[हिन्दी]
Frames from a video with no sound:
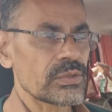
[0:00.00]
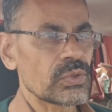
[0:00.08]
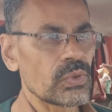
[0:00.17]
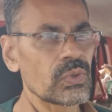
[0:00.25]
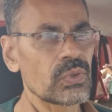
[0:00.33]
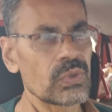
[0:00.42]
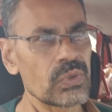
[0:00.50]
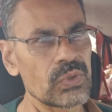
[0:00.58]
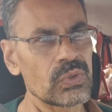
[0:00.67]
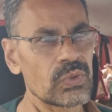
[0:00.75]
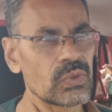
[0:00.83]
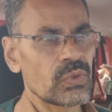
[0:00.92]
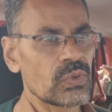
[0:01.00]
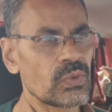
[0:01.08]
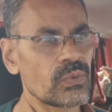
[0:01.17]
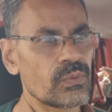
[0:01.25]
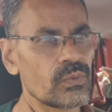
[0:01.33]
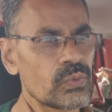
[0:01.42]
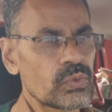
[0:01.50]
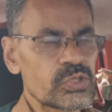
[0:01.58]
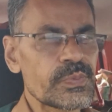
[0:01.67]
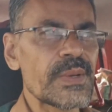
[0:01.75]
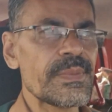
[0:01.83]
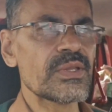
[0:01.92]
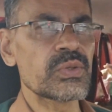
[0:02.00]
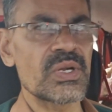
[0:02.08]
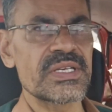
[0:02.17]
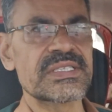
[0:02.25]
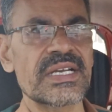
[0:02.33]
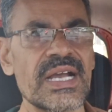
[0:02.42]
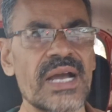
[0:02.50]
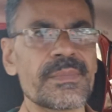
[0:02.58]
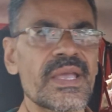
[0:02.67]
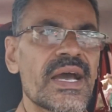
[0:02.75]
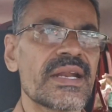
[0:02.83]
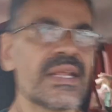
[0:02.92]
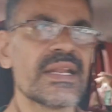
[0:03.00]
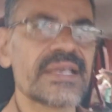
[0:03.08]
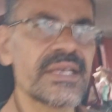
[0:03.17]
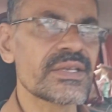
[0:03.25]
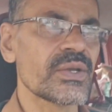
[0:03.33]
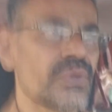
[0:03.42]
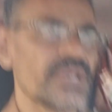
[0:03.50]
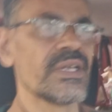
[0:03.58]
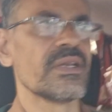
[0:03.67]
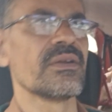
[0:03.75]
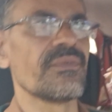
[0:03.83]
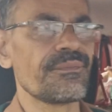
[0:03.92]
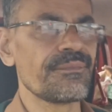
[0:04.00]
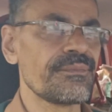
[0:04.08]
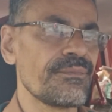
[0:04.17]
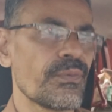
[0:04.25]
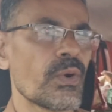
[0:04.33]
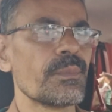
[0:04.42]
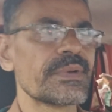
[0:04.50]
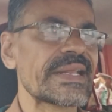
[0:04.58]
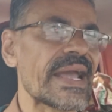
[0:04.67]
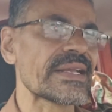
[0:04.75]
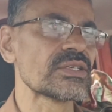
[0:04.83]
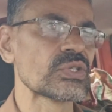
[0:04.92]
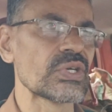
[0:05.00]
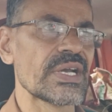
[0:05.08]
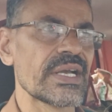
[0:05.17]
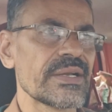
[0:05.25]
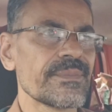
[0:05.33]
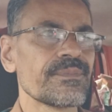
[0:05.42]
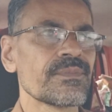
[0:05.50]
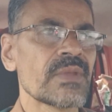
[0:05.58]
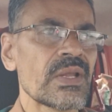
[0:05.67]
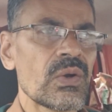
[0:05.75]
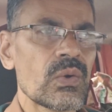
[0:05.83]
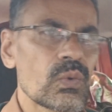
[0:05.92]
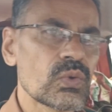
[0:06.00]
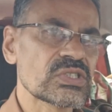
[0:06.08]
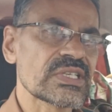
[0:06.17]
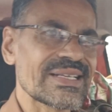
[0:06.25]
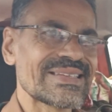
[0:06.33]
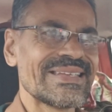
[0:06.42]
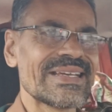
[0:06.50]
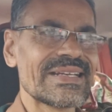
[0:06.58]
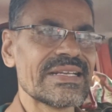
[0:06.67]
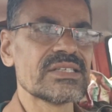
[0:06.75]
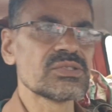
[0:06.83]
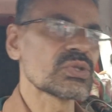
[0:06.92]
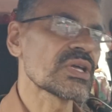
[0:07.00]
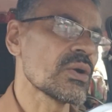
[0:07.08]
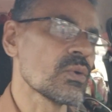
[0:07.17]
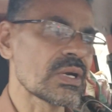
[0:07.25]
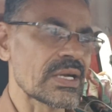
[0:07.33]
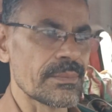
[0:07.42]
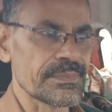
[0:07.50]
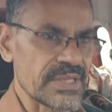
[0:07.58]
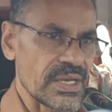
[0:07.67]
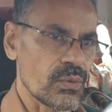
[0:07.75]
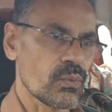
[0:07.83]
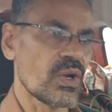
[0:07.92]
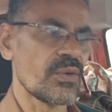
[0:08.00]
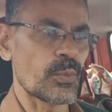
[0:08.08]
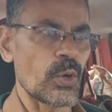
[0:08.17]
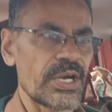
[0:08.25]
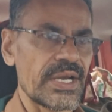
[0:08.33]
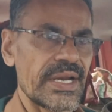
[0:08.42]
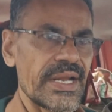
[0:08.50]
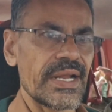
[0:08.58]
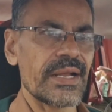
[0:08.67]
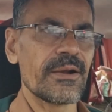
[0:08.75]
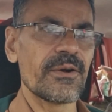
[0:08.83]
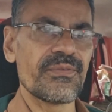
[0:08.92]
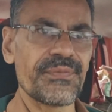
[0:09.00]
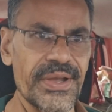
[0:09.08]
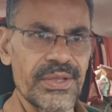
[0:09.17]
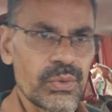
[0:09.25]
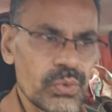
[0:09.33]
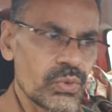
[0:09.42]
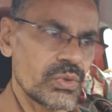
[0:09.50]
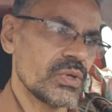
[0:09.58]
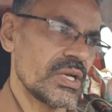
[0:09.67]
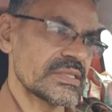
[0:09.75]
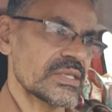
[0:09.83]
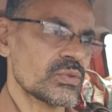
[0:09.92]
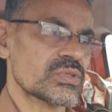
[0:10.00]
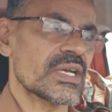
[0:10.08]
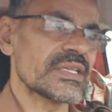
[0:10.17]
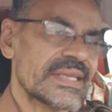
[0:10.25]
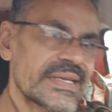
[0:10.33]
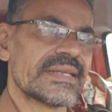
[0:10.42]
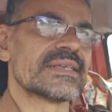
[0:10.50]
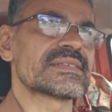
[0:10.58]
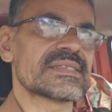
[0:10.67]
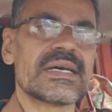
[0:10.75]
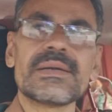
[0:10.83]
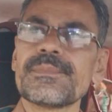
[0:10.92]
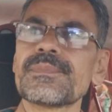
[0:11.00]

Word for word: तो उसमें भी थोड़ा से खामियां आने लगी क्योंकि फोम टैंक जो है उसका थिकनेस जो था वो कम था 1.5 ऐसा उसका थिकनेस था